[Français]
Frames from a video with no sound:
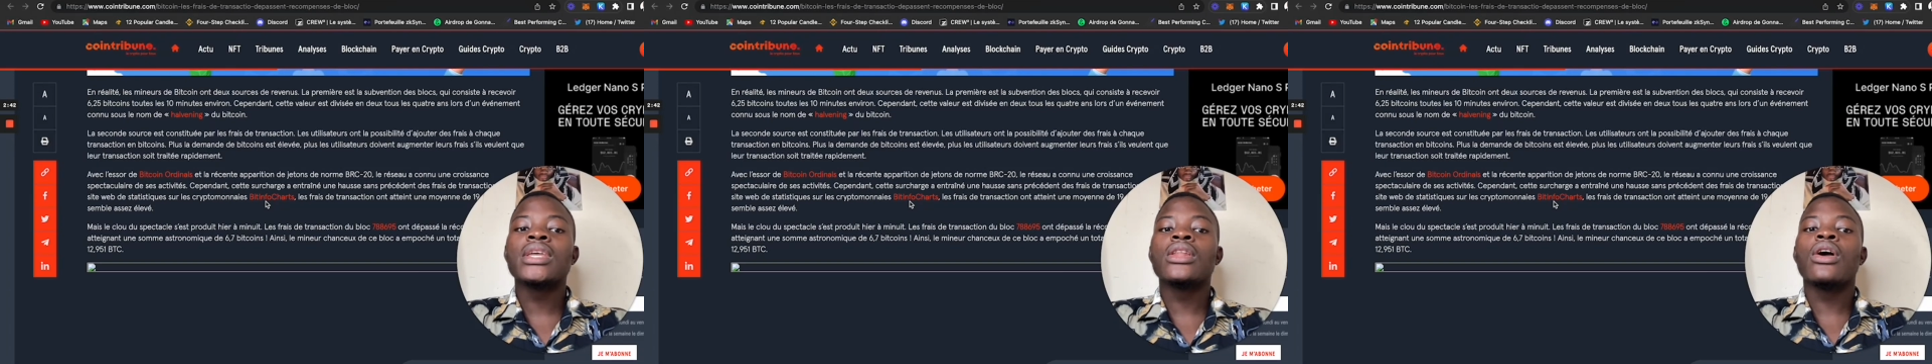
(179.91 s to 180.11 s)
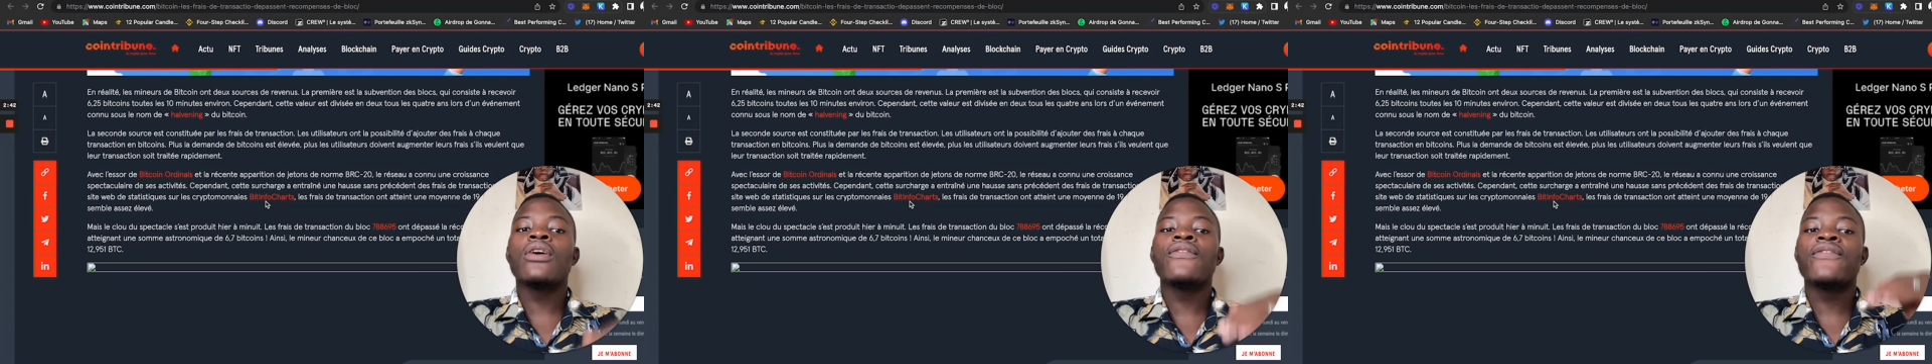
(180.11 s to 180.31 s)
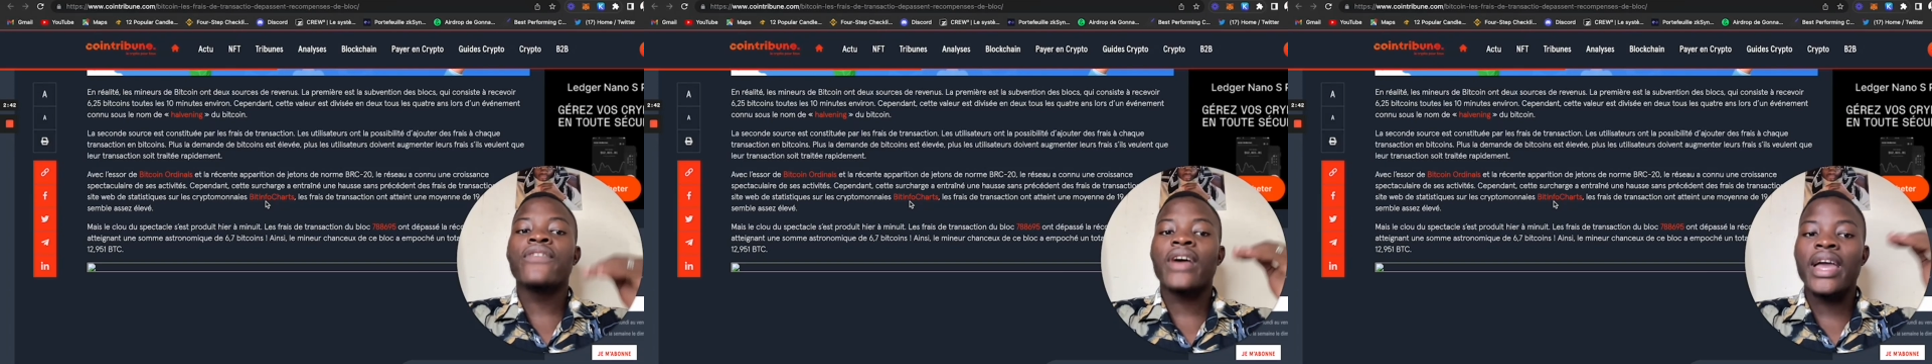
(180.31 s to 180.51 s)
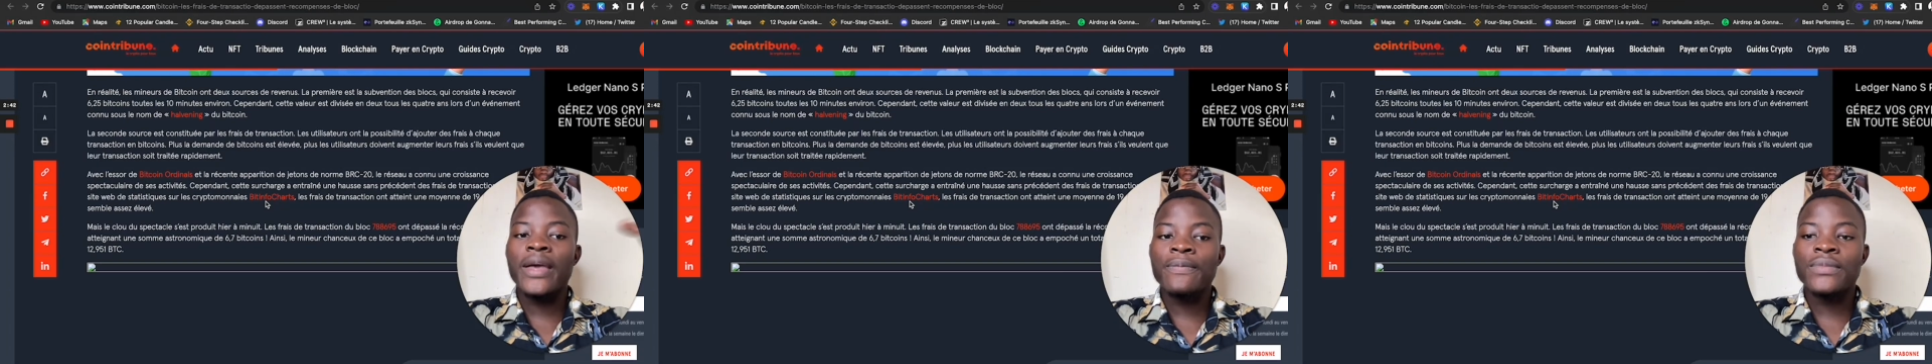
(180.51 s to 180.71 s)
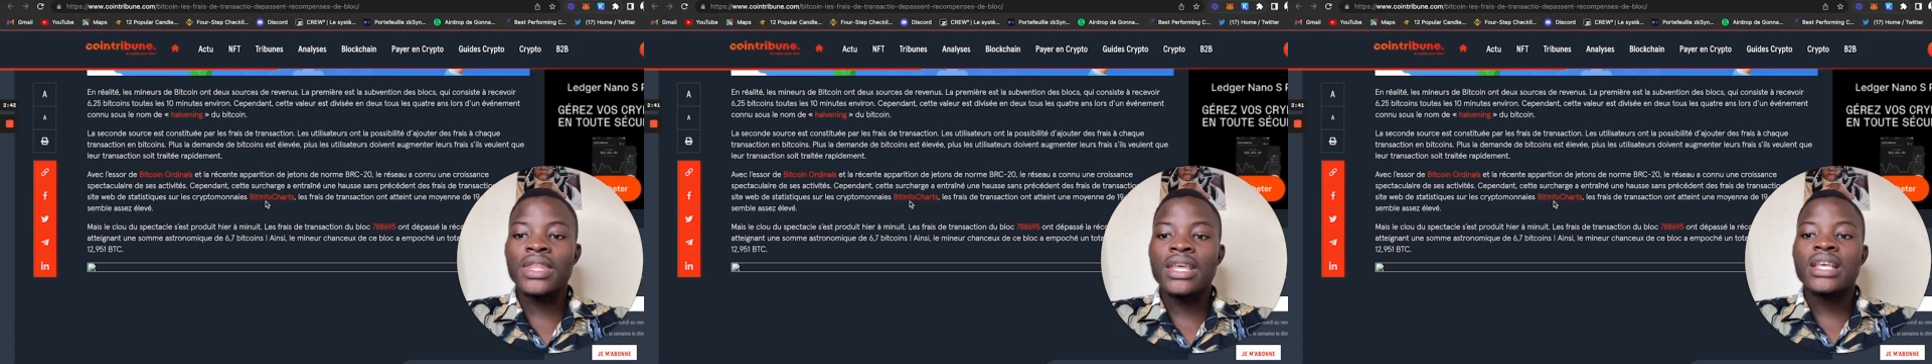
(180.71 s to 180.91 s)
leurs frais
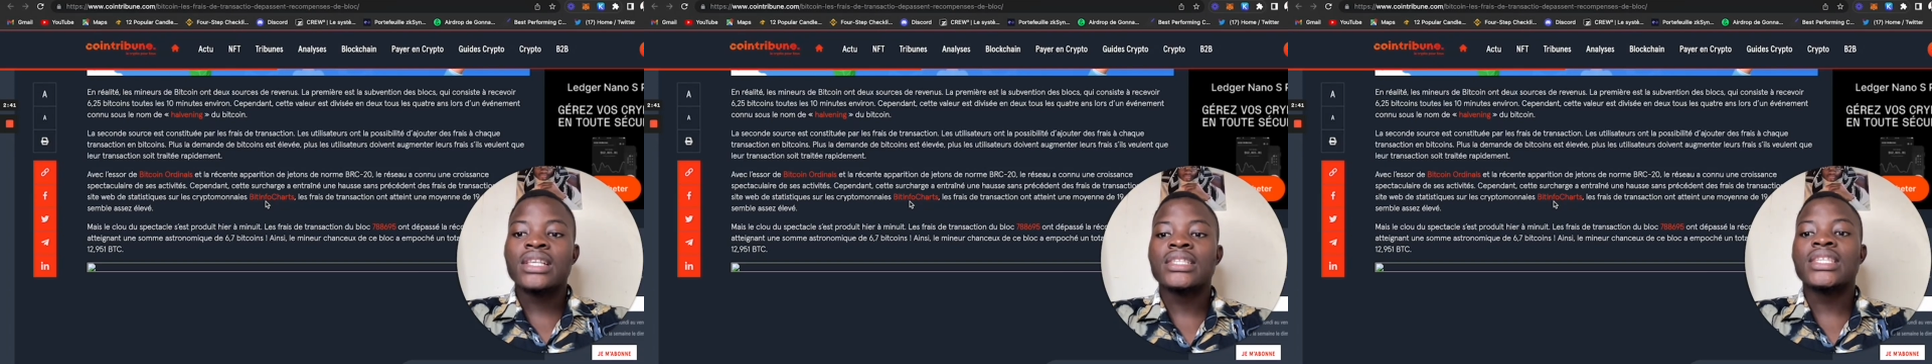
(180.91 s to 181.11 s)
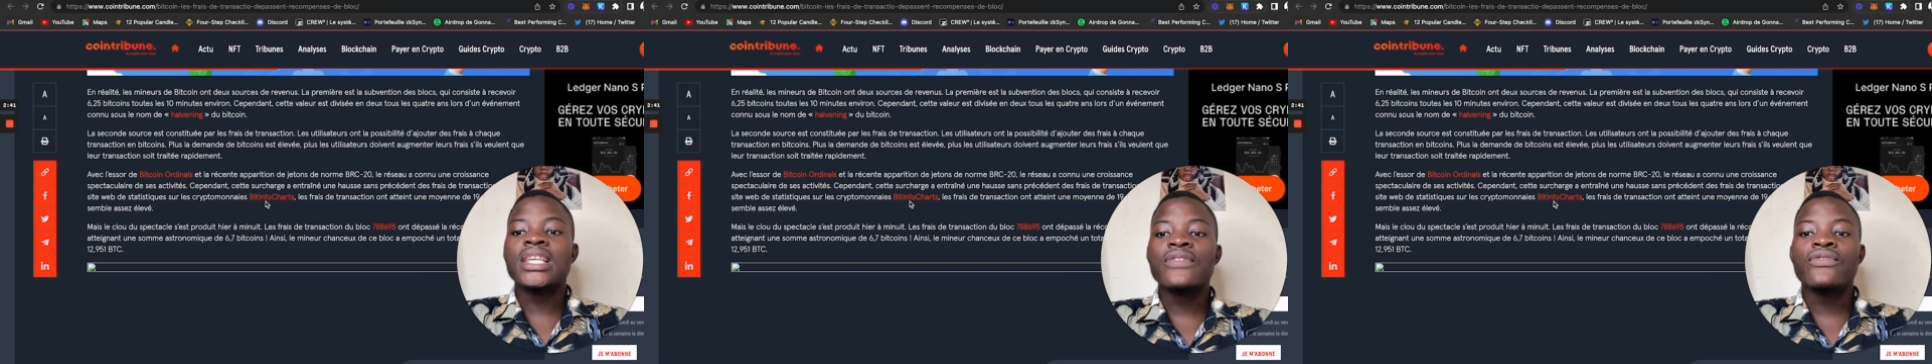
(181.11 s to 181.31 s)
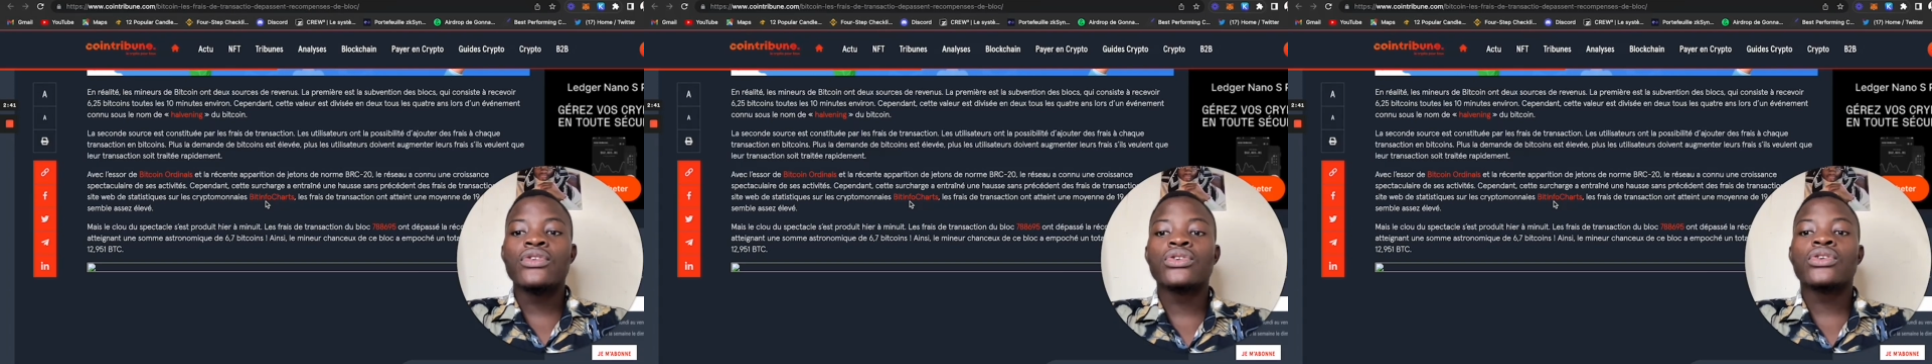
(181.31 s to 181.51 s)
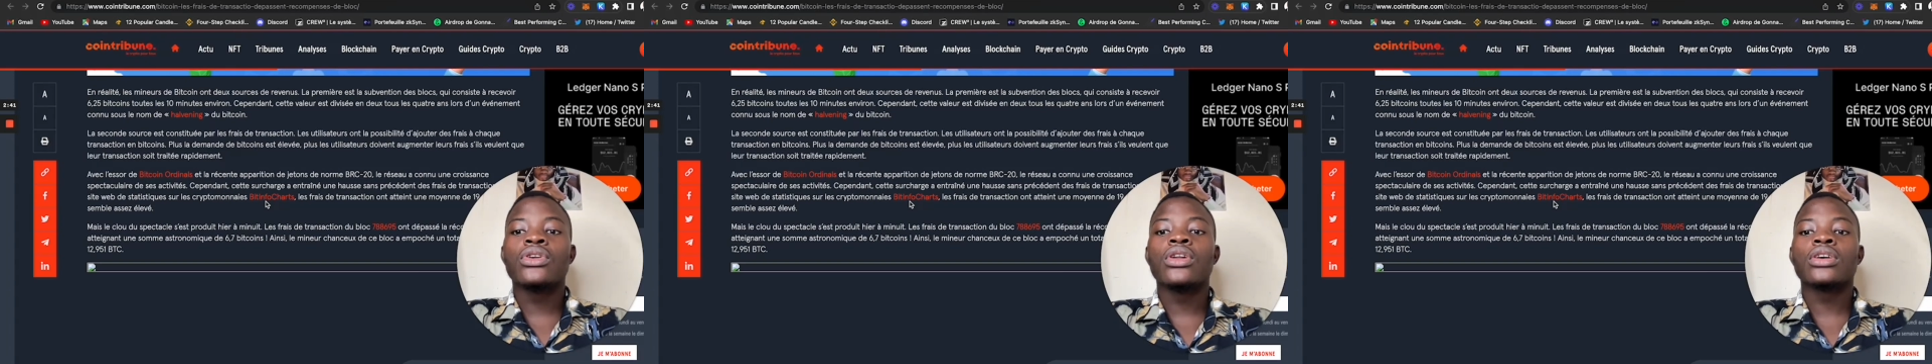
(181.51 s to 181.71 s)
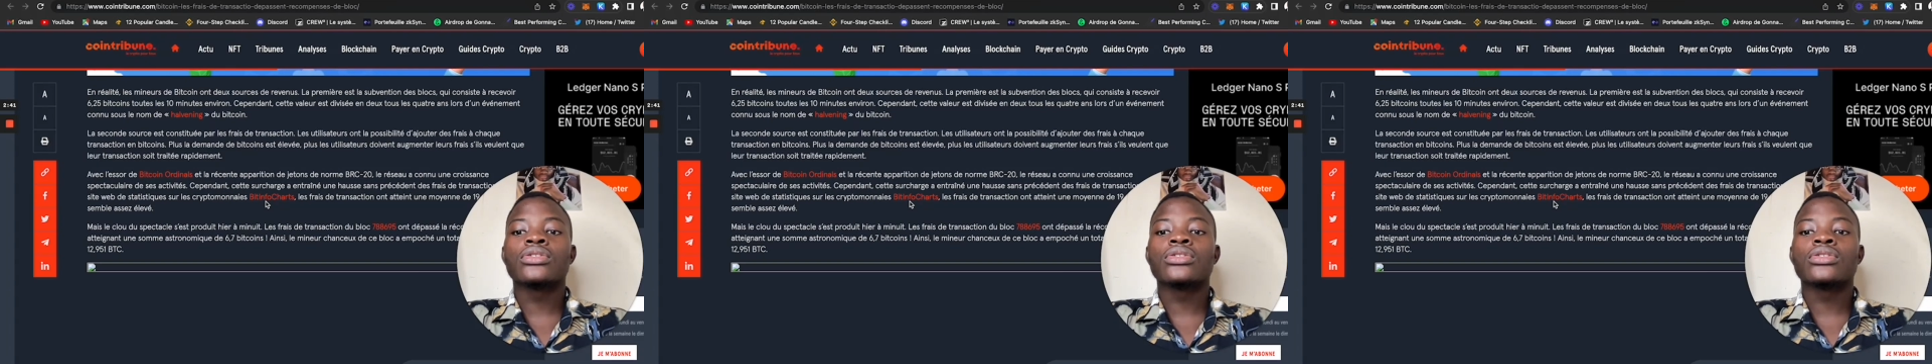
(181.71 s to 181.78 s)
s'ils veulent que leurs